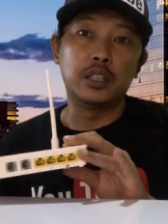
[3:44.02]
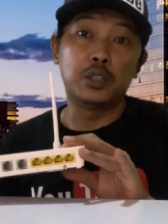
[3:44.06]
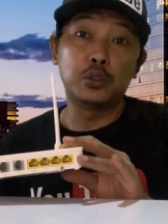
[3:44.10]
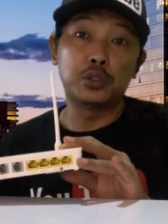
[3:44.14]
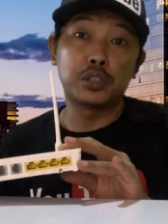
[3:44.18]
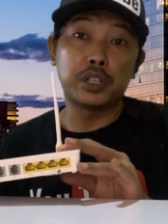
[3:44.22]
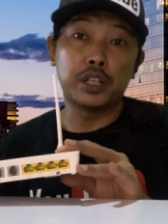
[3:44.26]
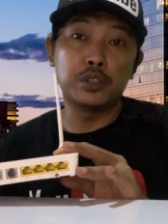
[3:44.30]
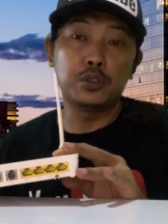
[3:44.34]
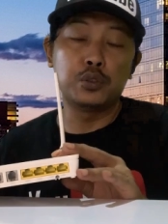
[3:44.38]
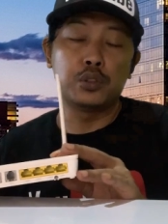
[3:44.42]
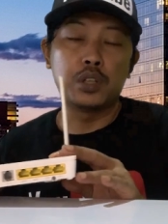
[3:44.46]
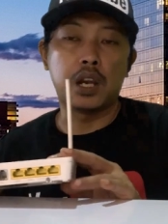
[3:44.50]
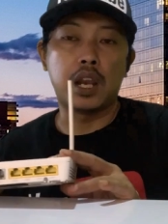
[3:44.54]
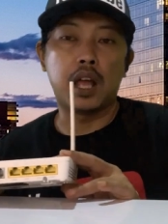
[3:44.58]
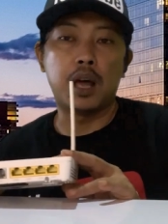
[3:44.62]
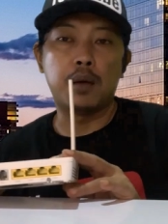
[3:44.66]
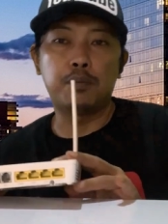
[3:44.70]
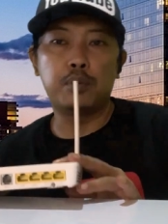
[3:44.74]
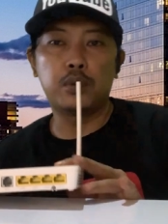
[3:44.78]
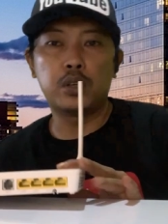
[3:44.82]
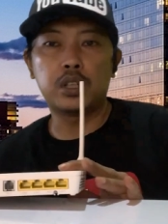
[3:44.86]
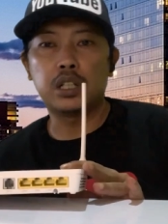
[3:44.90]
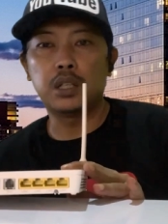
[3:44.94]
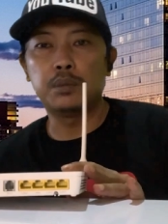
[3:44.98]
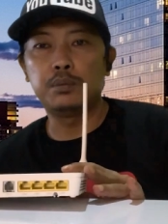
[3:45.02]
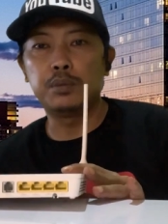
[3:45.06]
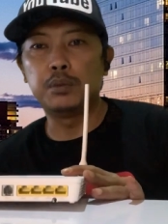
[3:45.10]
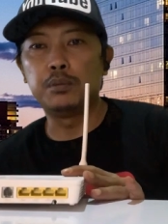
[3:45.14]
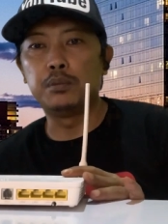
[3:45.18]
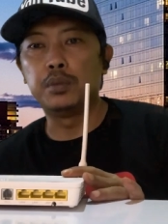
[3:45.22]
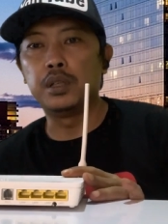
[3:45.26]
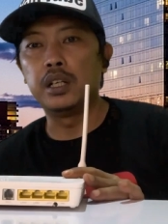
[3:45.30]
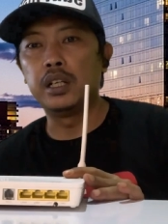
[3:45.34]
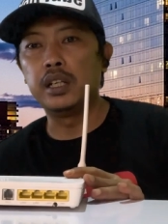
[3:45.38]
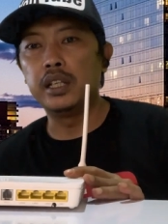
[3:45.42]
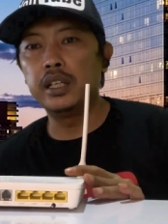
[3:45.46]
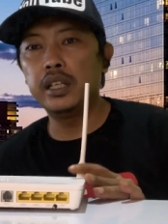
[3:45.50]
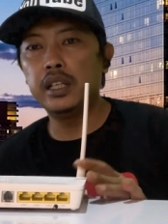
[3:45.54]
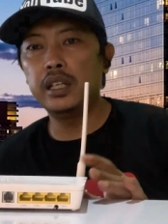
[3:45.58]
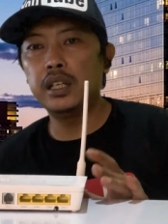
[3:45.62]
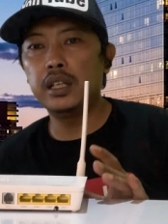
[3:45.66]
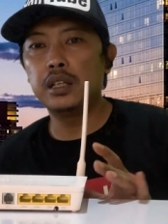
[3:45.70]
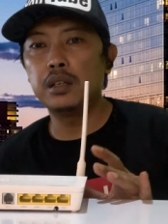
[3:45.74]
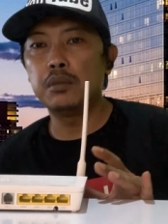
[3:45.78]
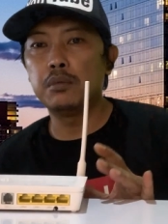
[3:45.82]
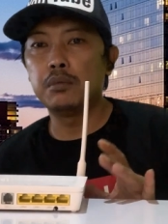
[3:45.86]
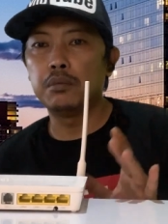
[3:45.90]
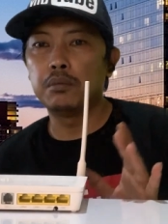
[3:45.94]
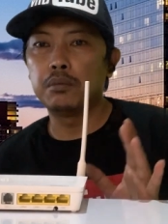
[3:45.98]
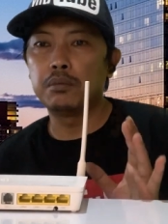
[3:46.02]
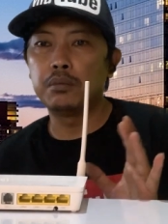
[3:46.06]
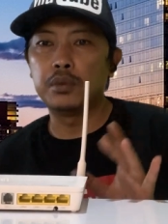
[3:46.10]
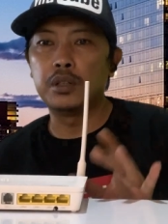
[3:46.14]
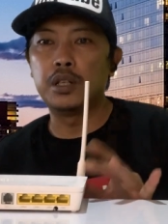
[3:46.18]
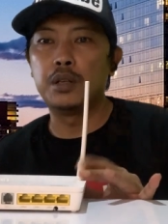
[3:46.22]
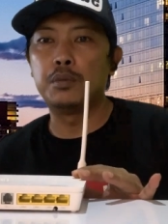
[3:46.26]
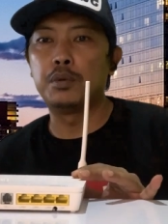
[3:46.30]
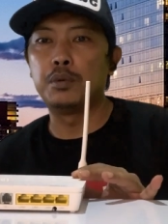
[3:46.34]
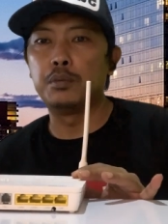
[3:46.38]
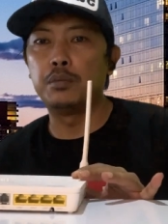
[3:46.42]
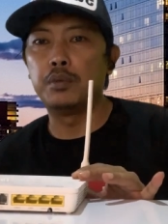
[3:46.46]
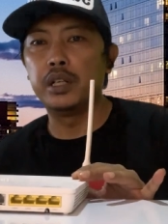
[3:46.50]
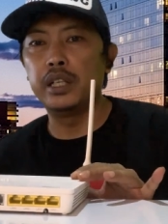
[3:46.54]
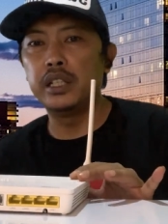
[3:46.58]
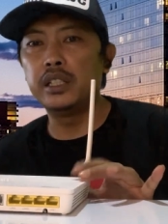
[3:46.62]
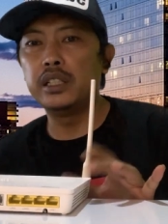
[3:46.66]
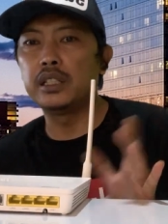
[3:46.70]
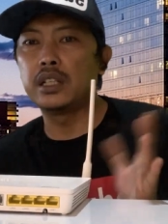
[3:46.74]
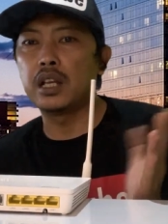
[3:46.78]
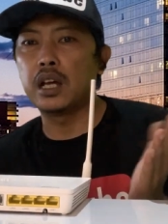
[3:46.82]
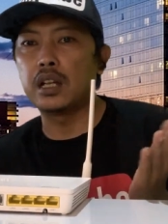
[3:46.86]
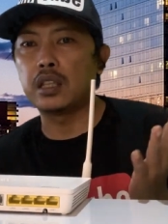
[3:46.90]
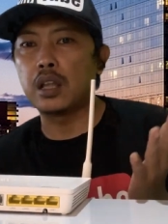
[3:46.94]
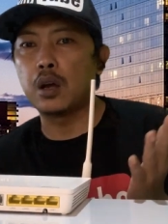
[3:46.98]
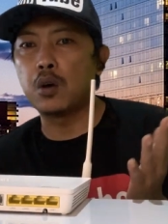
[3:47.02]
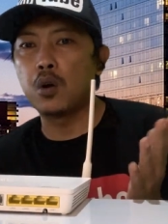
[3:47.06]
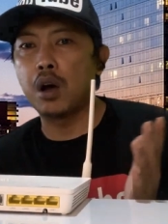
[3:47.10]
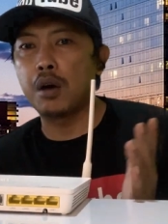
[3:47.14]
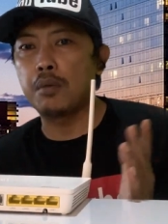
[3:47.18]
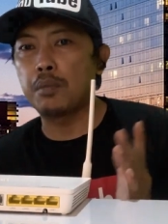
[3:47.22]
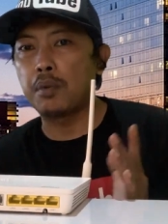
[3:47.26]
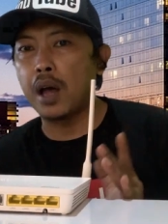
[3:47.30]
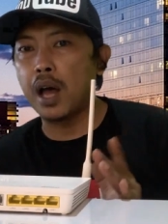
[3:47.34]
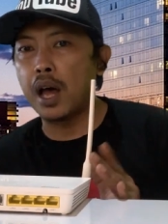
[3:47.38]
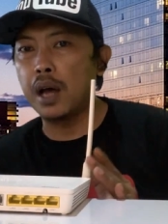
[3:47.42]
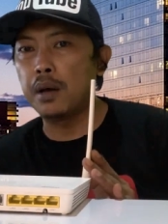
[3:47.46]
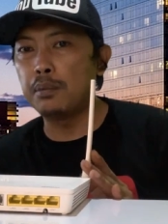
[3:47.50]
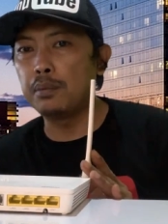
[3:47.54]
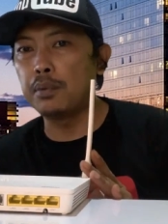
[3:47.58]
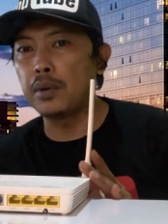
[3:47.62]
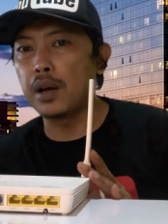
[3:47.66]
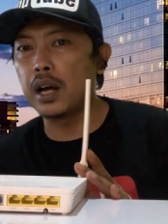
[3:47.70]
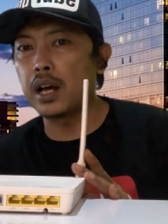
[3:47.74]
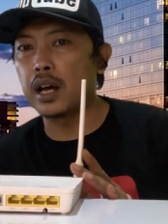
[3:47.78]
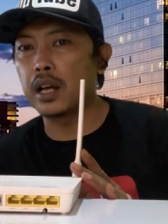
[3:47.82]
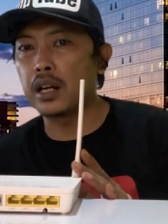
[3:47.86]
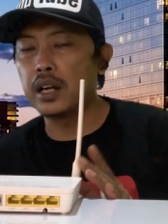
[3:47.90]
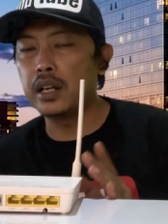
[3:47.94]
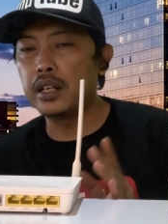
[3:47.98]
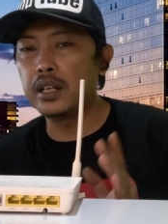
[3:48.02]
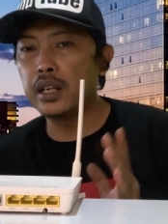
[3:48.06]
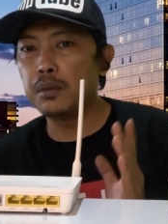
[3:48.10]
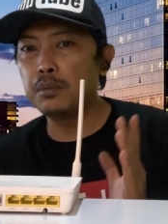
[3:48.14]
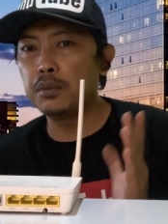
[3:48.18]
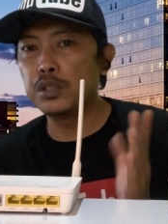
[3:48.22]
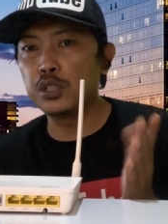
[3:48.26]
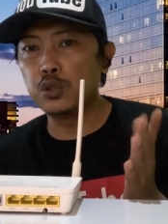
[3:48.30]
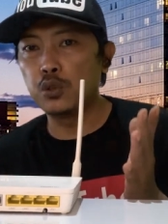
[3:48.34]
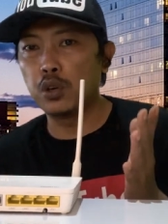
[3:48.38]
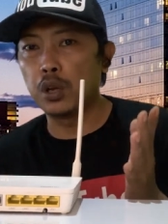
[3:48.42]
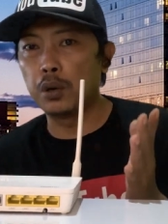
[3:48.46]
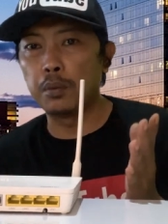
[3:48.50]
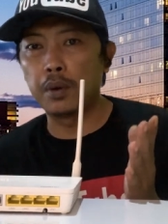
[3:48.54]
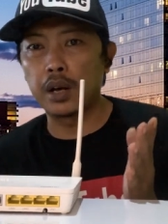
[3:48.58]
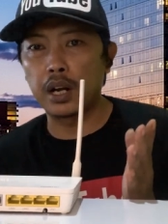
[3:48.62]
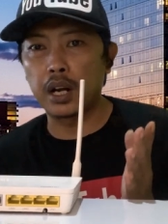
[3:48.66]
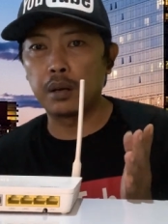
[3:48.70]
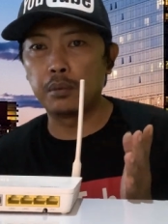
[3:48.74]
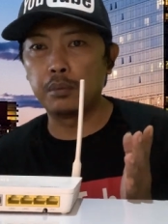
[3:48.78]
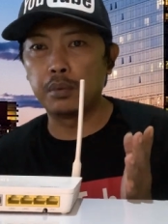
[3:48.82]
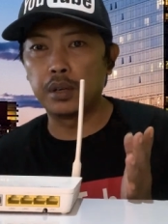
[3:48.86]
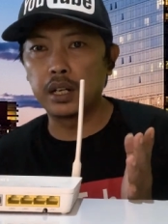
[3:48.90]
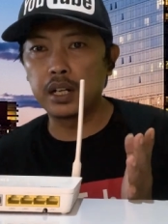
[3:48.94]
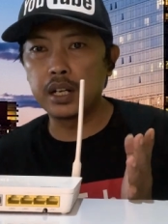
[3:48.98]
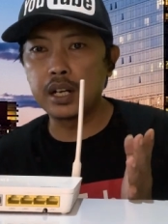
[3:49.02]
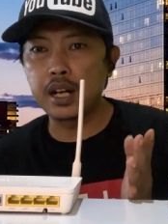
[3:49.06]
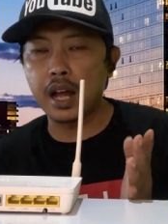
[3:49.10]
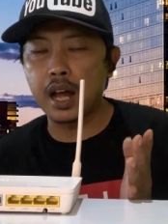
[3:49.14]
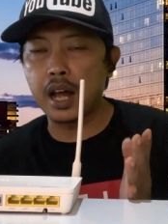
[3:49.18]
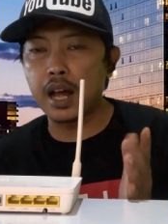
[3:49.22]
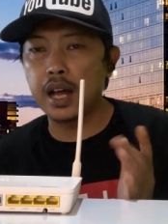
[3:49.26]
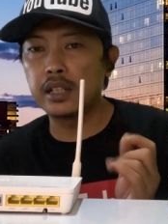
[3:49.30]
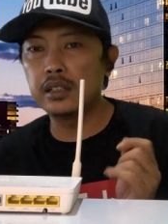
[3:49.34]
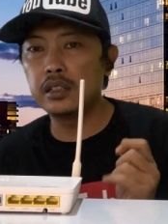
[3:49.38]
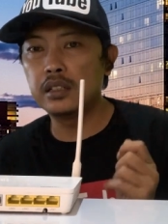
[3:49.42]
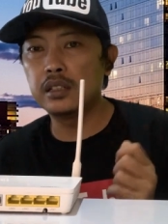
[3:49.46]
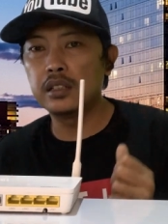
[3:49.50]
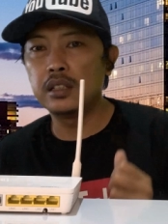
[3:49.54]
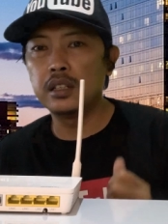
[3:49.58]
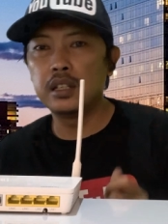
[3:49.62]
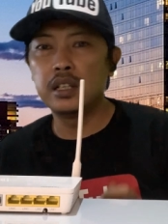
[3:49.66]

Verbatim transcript: itu saya sudah lapor ke pembeli pembeli tidak tahu apa-apa karena dia menjual barang bekas